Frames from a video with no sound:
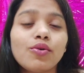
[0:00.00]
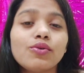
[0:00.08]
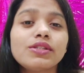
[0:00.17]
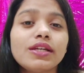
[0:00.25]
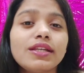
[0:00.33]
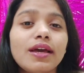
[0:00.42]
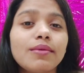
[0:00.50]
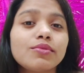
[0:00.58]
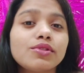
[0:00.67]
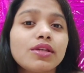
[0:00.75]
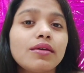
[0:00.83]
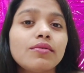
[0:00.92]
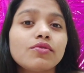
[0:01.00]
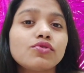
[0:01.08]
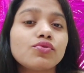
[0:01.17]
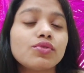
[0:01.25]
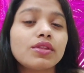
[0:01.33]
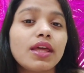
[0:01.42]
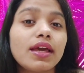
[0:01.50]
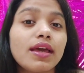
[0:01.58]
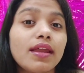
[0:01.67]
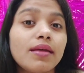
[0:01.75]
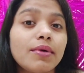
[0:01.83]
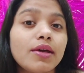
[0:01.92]
उसी टाइम उसकी वो सुनती है कि
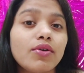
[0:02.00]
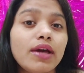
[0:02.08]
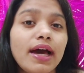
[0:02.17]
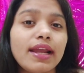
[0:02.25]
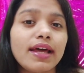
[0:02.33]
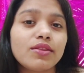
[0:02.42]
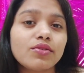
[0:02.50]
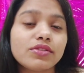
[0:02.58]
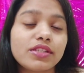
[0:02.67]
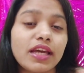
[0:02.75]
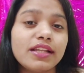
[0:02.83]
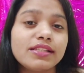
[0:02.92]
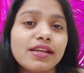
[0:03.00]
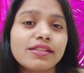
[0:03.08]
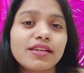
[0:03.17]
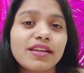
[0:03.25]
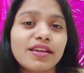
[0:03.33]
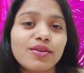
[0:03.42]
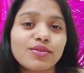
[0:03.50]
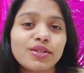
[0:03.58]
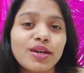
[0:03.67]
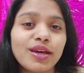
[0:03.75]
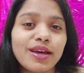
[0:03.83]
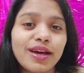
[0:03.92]
अरे भाई कोई आ रहा है तो चैनल चेंज करके कुछ
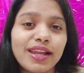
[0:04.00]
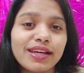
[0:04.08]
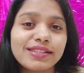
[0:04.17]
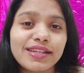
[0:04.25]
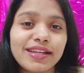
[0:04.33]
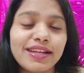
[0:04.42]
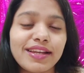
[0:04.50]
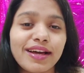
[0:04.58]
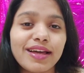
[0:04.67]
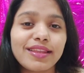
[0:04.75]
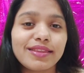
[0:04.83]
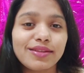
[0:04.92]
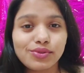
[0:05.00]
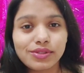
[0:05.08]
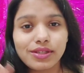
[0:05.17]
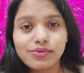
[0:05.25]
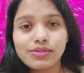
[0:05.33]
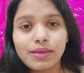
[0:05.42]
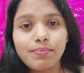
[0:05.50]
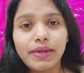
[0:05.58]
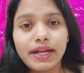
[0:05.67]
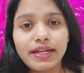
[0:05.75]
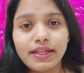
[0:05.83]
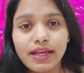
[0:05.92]
अलग चैनल लगा देती है उसके उसकी
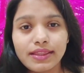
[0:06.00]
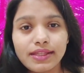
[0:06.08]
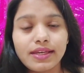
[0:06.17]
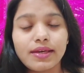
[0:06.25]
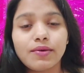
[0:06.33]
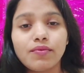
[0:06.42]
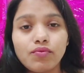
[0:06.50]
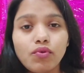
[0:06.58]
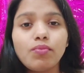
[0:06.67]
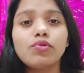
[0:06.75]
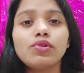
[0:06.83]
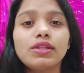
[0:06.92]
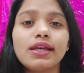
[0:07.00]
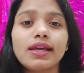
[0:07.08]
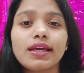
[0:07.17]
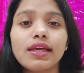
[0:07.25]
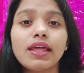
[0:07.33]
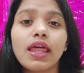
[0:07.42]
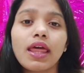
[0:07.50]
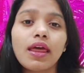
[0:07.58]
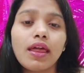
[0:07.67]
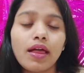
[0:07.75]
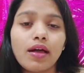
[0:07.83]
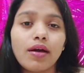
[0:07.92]
बेटी आती है वो बोलती है कि
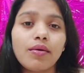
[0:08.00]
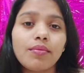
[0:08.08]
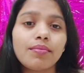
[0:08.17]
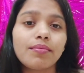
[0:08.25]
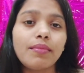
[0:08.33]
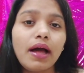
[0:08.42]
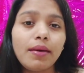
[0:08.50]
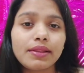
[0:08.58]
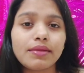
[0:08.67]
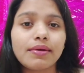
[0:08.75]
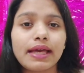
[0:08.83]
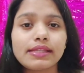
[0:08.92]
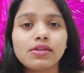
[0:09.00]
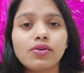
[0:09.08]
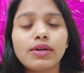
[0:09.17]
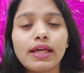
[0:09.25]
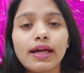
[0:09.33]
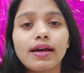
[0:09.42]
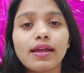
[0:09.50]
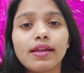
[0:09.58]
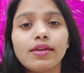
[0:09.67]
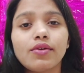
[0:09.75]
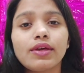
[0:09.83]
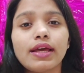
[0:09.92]
माँ मतलब कैसी हो क्या कर
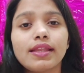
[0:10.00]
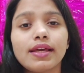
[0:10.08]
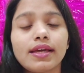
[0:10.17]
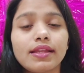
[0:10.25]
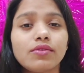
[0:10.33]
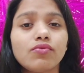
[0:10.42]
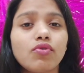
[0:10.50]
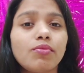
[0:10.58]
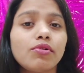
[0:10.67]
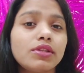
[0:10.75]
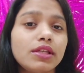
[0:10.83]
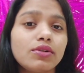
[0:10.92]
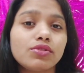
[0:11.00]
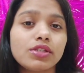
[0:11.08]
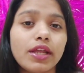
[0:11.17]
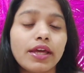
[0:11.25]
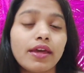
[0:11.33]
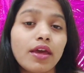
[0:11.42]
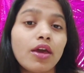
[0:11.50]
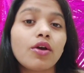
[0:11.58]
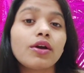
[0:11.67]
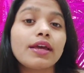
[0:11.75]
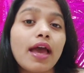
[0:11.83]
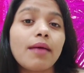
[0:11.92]
रही हो क्या देख रही थी वो बोलती कुछ नहीं
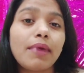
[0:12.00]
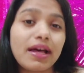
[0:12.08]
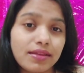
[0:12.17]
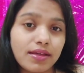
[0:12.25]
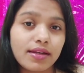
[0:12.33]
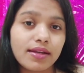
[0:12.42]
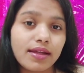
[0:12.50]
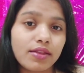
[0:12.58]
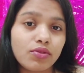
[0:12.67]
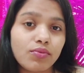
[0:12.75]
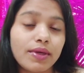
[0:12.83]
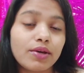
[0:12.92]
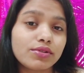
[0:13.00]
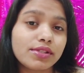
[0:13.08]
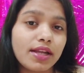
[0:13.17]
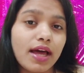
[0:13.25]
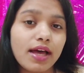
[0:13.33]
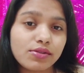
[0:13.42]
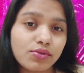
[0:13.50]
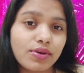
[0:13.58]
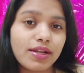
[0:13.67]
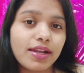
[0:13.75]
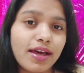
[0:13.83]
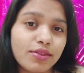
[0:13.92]
क्या बात करना है तुम्हें कुछ राज
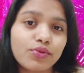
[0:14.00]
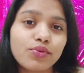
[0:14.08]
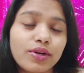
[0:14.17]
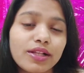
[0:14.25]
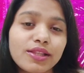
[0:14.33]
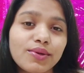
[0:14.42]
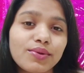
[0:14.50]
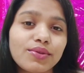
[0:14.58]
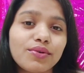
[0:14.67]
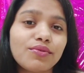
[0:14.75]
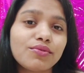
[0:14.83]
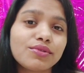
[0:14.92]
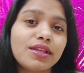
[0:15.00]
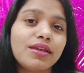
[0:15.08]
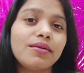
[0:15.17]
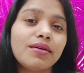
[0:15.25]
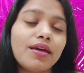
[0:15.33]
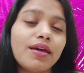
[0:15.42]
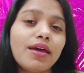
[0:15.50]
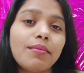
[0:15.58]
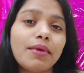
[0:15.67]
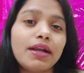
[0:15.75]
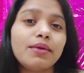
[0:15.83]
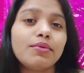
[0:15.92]
उगलना है तो उगल दो तो उसकी
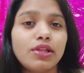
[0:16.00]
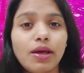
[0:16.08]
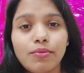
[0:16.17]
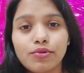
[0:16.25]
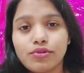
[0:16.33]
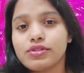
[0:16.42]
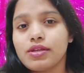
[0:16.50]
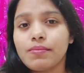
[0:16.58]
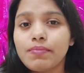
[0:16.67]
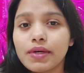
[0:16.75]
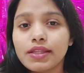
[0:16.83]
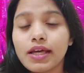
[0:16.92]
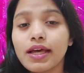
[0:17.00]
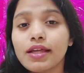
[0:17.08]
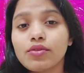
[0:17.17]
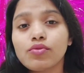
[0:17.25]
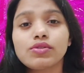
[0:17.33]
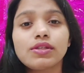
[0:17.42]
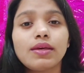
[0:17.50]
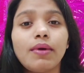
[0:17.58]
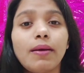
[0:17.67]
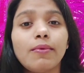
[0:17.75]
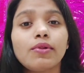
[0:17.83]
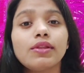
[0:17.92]
बेटी बोलती आपको तो सब पता है तो उसकी
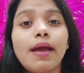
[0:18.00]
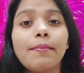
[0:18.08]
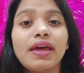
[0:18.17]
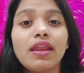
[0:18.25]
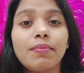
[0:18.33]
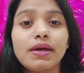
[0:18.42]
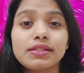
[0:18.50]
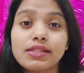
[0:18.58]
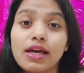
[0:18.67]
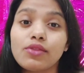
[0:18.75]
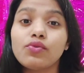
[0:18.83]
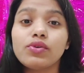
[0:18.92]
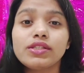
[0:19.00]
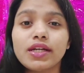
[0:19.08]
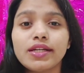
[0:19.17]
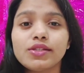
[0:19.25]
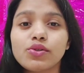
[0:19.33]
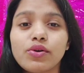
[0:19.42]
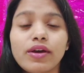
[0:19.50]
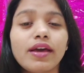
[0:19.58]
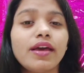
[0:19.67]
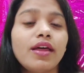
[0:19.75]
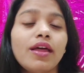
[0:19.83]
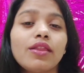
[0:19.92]
माँ बोलती है मेरे पास जादू की खड़ी जो है
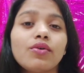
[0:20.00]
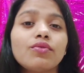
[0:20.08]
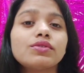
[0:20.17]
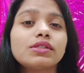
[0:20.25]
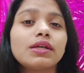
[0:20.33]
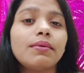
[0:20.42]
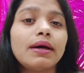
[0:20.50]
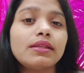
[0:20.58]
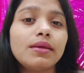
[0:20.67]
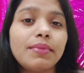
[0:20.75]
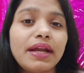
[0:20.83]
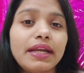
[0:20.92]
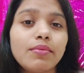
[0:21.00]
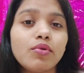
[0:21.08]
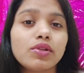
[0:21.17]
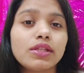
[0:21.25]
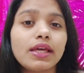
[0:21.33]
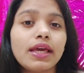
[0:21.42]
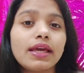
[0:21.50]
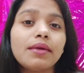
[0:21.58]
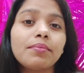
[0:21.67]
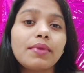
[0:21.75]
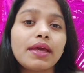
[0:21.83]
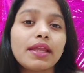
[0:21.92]
तो उसके बाद ये बेटी बोलती है कि
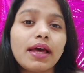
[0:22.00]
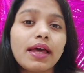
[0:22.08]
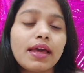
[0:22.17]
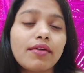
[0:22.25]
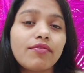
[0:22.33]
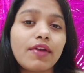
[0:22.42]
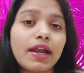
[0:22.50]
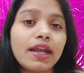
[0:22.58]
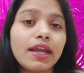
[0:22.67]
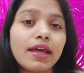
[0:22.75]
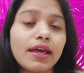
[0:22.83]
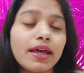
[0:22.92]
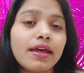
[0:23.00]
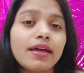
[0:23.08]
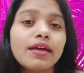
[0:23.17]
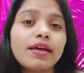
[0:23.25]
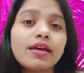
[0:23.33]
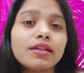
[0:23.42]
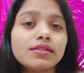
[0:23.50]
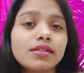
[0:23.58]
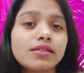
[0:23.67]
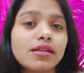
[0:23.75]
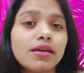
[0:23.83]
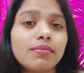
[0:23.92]
मेरा एक फ्रेंड है
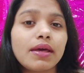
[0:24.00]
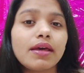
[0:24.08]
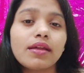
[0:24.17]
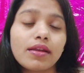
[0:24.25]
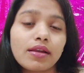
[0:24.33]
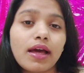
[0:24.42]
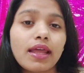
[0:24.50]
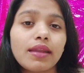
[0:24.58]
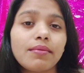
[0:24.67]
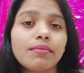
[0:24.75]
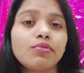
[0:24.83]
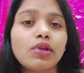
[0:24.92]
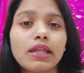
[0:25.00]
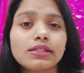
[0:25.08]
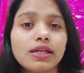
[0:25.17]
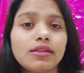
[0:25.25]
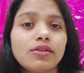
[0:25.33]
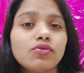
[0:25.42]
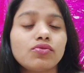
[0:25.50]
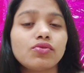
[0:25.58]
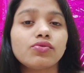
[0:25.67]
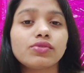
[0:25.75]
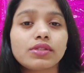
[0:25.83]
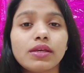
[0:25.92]
जिससे मैं खाने में बुलाना चाहती हूँ तो
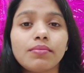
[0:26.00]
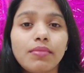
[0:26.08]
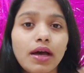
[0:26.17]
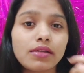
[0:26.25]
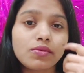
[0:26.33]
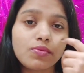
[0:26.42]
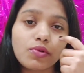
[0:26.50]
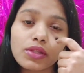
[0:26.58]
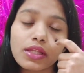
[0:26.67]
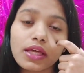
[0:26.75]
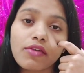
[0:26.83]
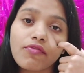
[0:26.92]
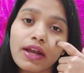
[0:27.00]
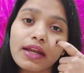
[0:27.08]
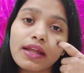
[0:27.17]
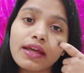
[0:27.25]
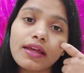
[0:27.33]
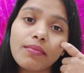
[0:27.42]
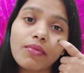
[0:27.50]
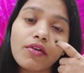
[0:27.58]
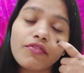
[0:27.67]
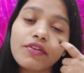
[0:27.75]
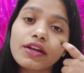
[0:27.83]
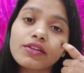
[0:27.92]
उसकी माँ जो बोलती है कि फ्रेंड है या
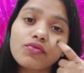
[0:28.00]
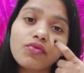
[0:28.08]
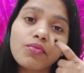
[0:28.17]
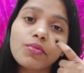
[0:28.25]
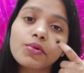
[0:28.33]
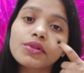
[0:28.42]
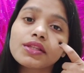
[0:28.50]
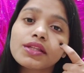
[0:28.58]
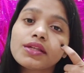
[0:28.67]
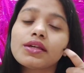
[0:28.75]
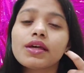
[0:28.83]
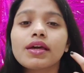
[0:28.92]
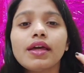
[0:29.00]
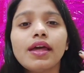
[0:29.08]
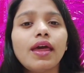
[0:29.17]
बॉयफ्रेंड तो वो बोलती है कि